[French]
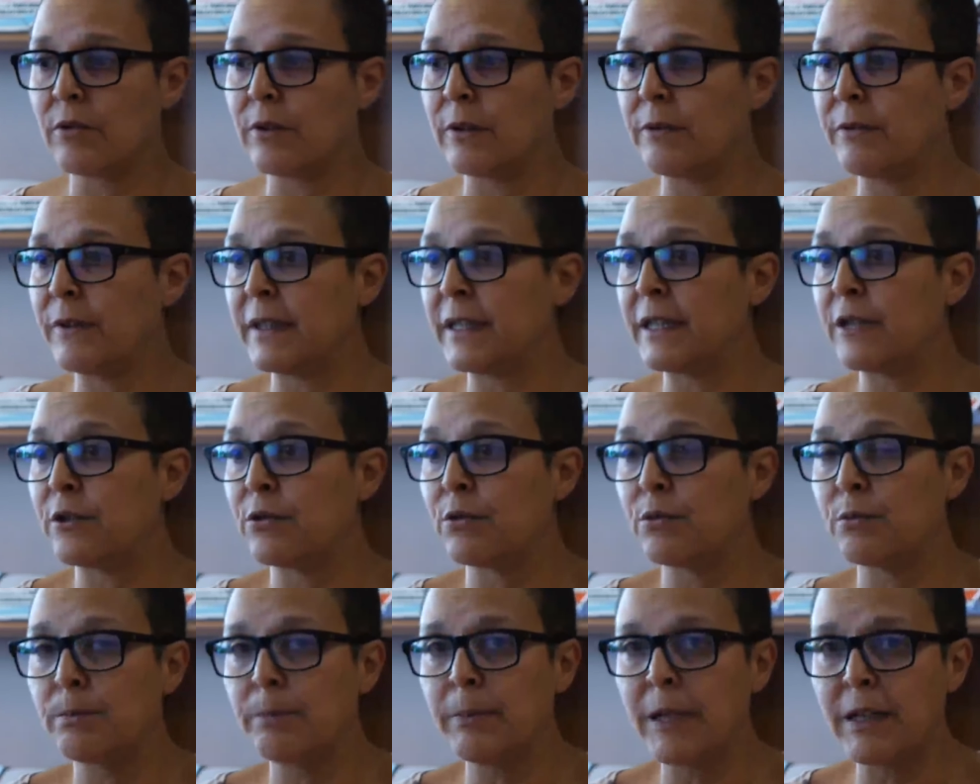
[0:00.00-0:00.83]
en effet qui
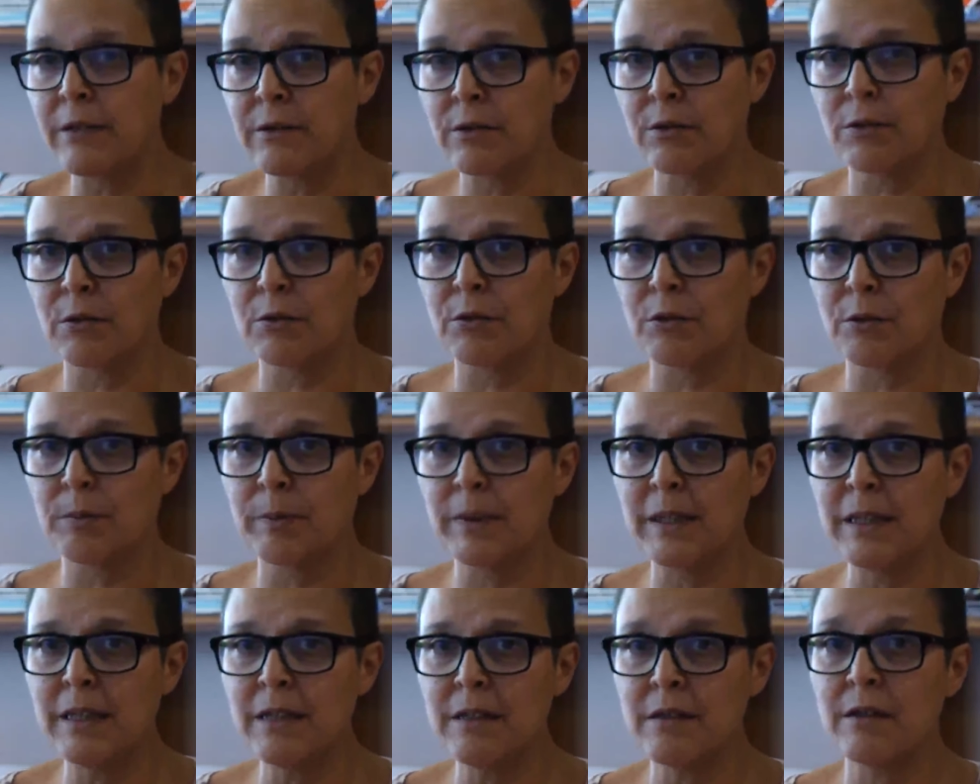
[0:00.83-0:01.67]
se passe en
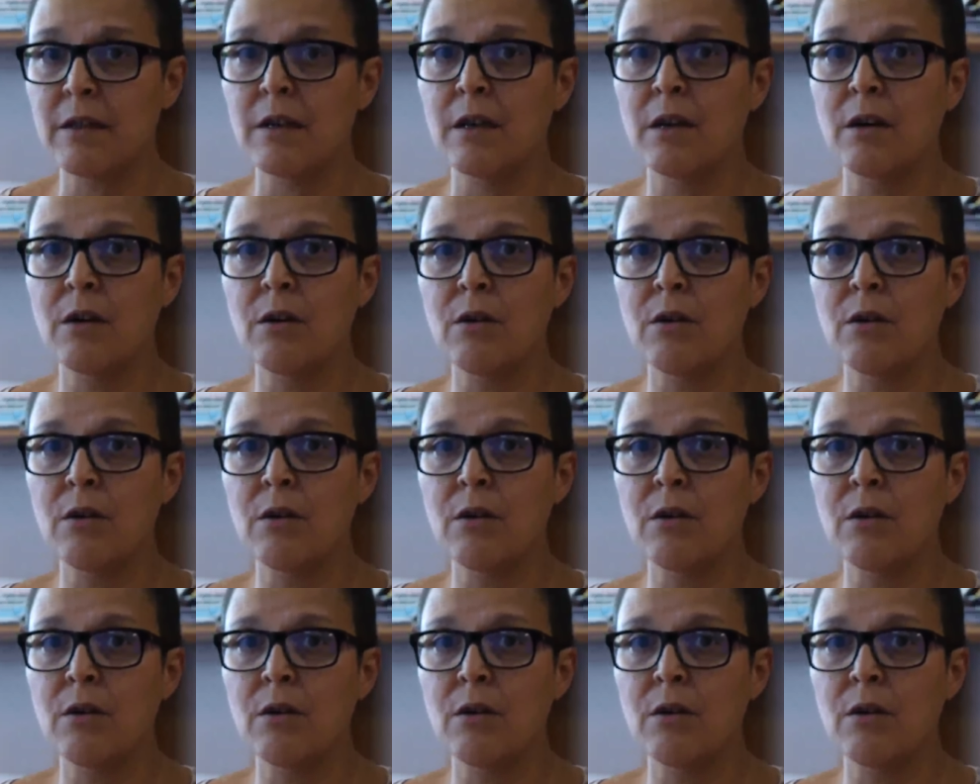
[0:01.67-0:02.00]
entreprise